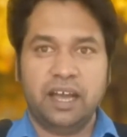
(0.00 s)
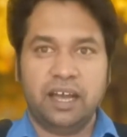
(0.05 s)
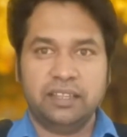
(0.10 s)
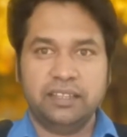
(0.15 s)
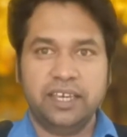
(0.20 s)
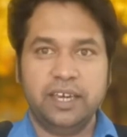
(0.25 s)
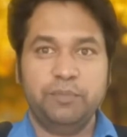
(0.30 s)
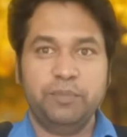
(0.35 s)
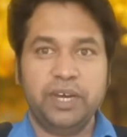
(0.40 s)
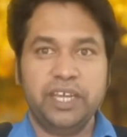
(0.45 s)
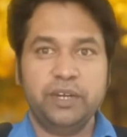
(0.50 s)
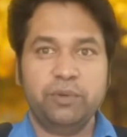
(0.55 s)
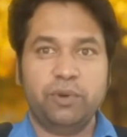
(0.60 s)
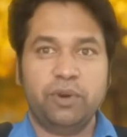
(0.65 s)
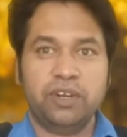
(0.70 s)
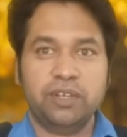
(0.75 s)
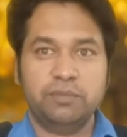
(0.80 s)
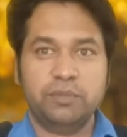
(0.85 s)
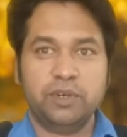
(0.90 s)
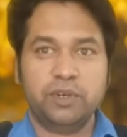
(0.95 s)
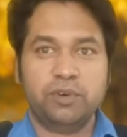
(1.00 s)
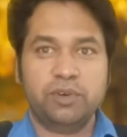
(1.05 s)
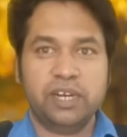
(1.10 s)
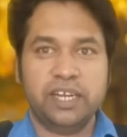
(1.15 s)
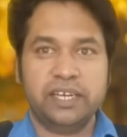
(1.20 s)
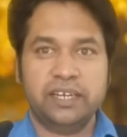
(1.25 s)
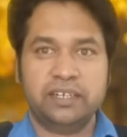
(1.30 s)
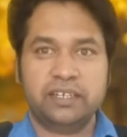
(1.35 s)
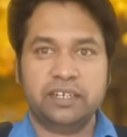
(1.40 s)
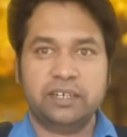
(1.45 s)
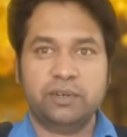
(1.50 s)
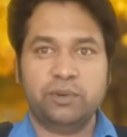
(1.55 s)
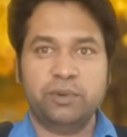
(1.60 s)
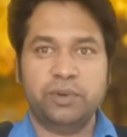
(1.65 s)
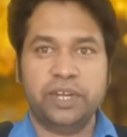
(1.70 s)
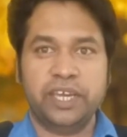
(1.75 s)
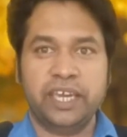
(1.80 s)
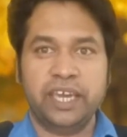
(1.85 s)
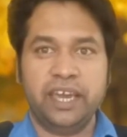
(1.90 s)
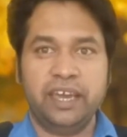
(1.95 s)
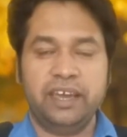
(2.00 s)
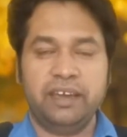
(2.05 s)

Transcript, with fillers: அதே மாதிரி உடம்புக்குள்ளே இருக்கக்கூடிய